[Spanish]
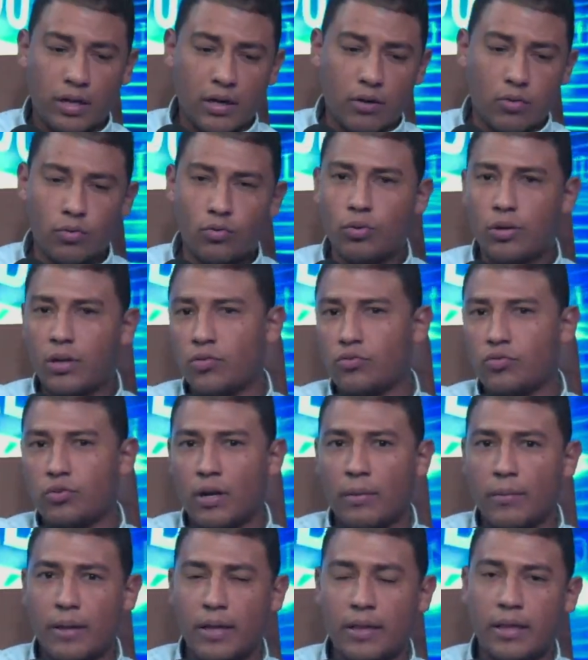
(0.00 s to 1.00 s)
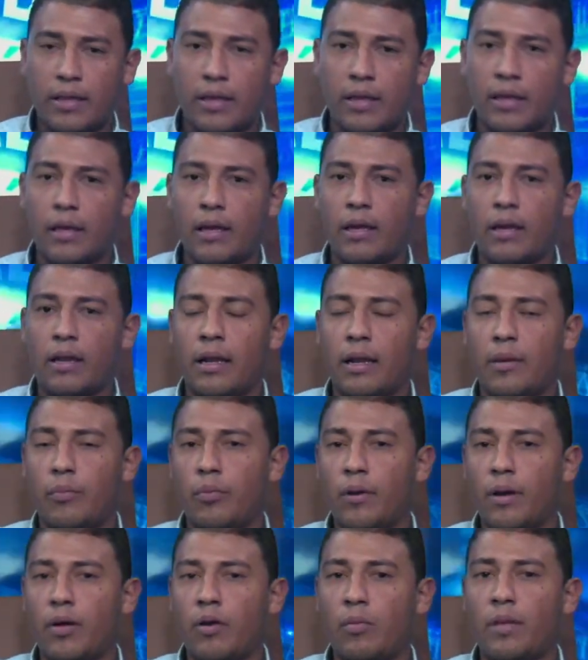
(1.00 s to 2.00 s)
cultura no solamente en la
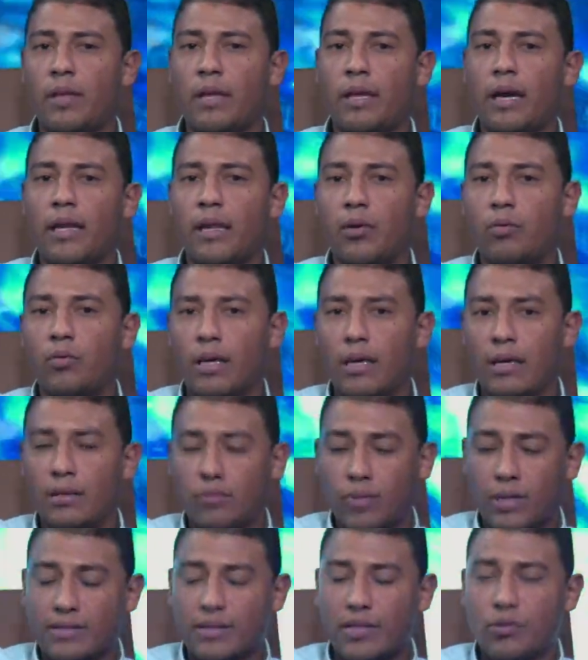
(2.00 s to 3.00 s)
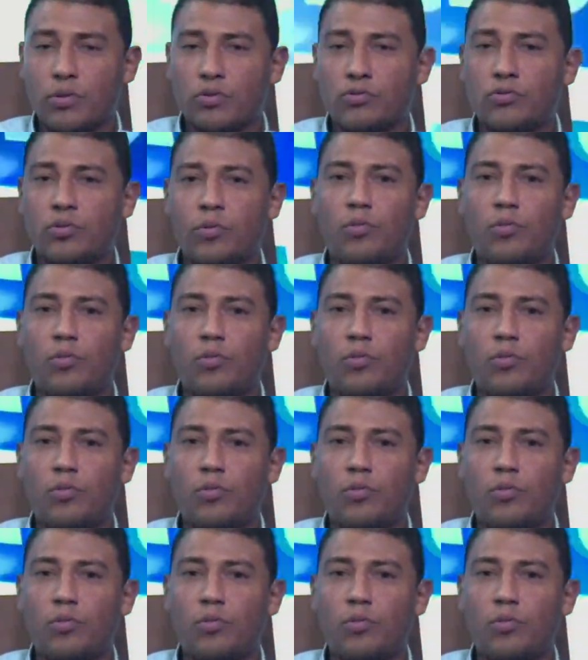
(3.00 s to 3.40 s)
República Dominicana, es una, una, situación